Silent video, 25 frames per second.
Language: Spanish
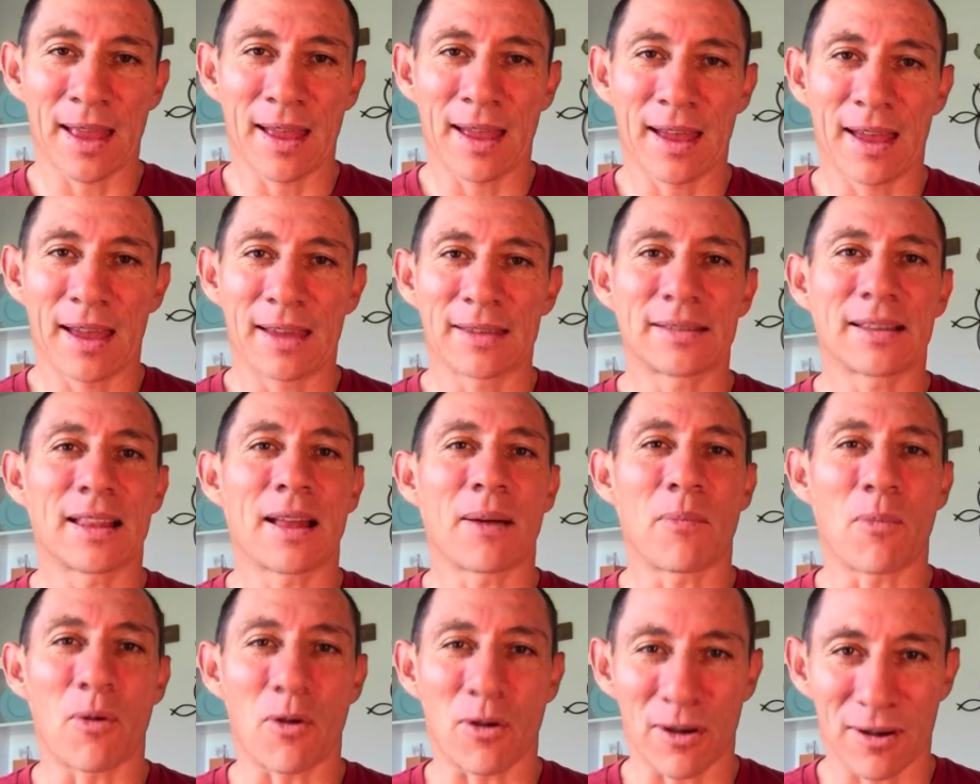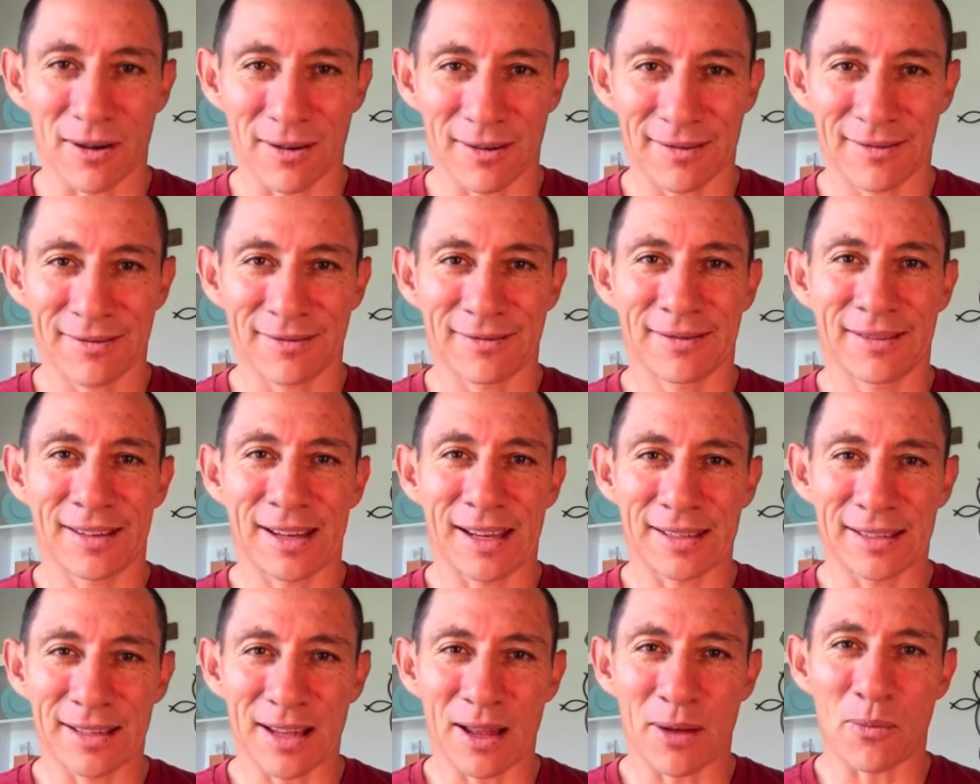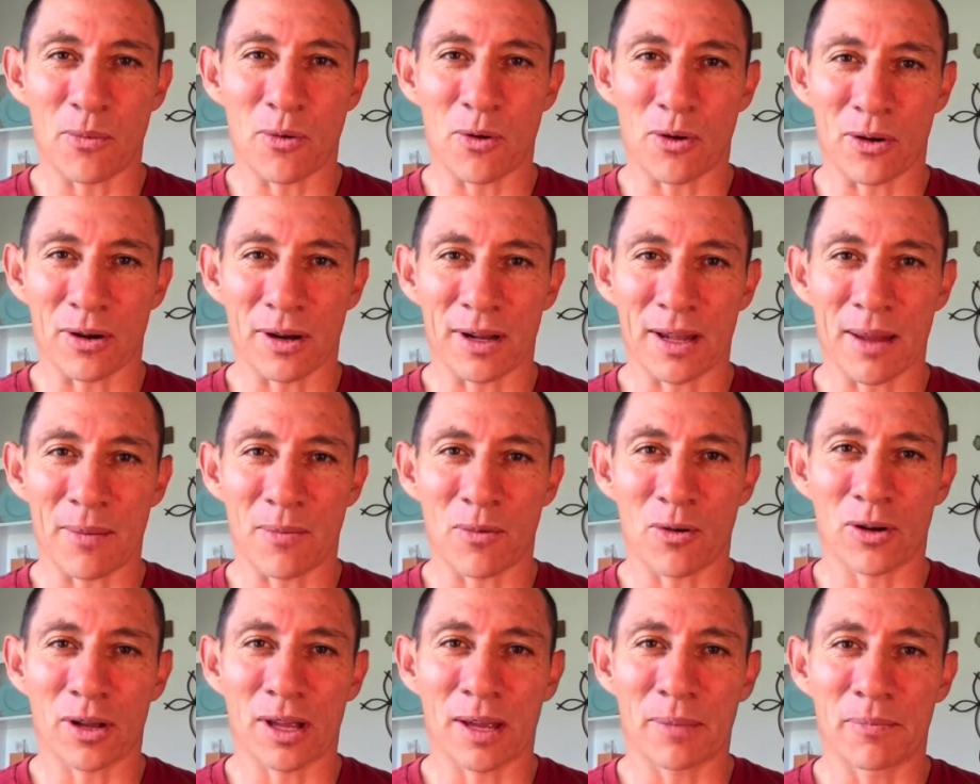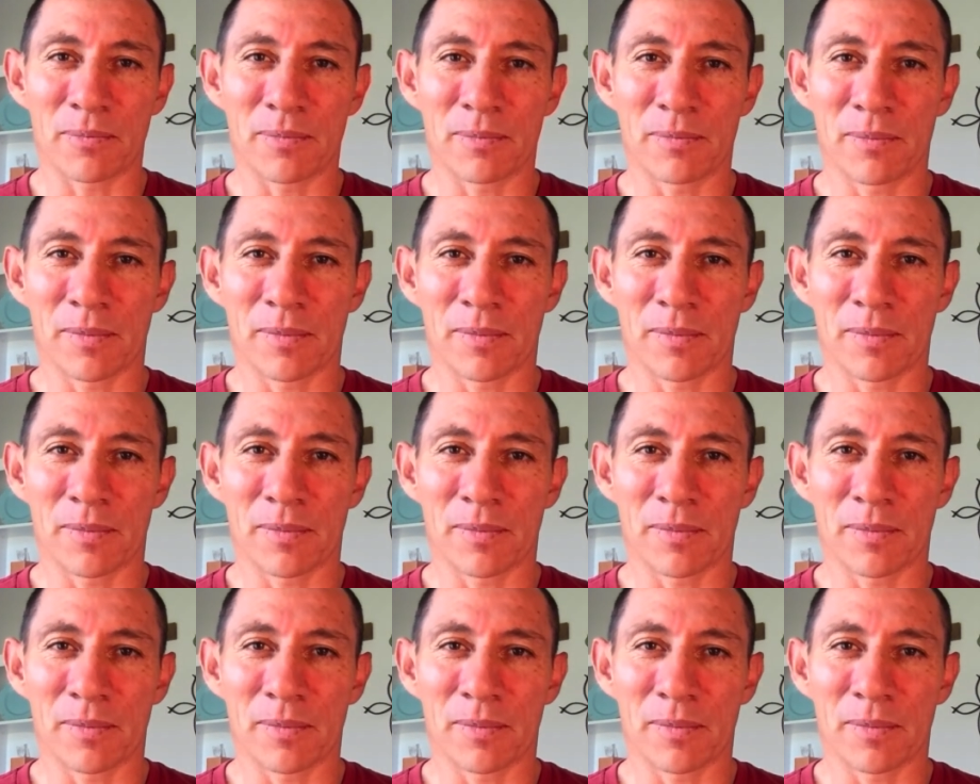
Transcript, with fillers: es el amor, es el amor, el amor que,